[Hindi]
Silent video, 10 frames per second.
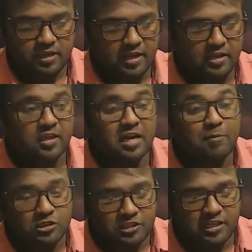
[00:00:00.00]
हाँ, ये
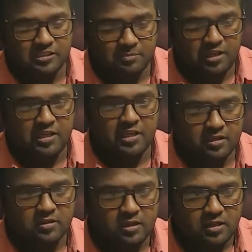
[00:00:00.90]
एसिड में
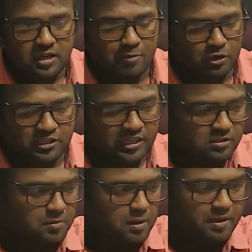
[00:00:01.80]
एसिड
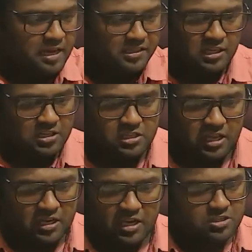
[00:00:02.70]
में भी अपन एसिलेशन
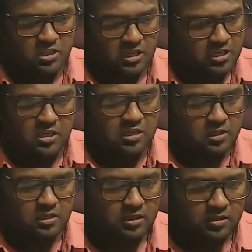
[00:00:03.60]
एल्काइलेशन
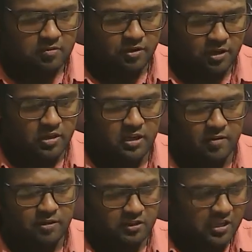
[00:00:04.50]
नहीं
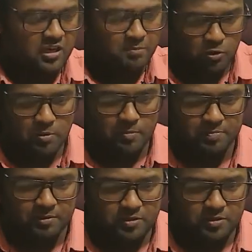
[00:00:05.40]
देखना आपको